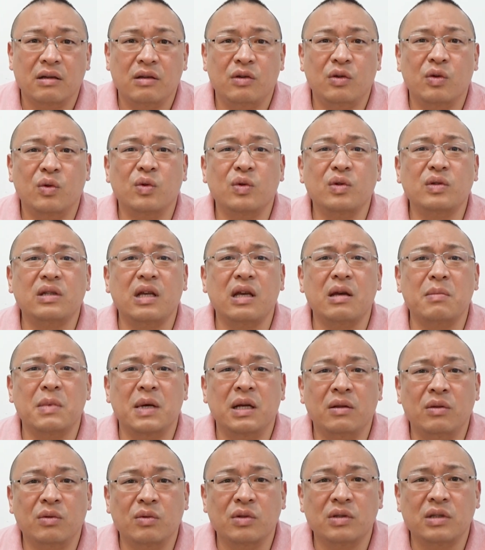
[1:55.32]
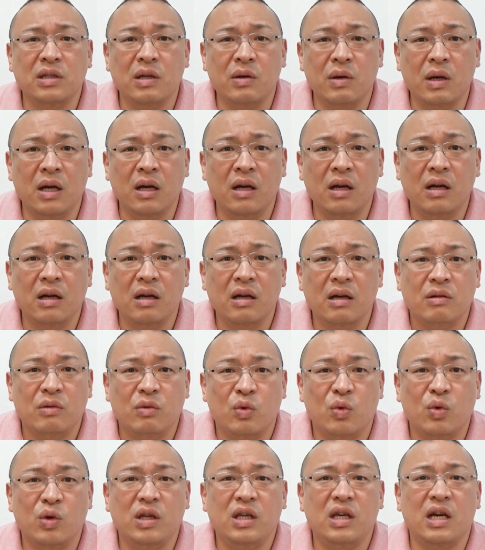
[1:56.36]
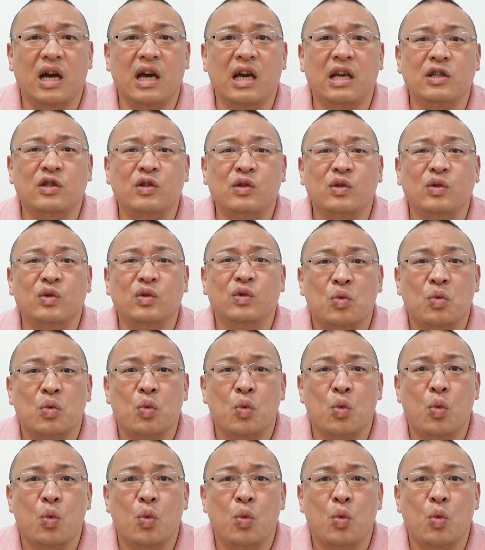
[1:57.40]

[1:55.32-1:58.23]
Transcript: 行政マンとしてはとりあえず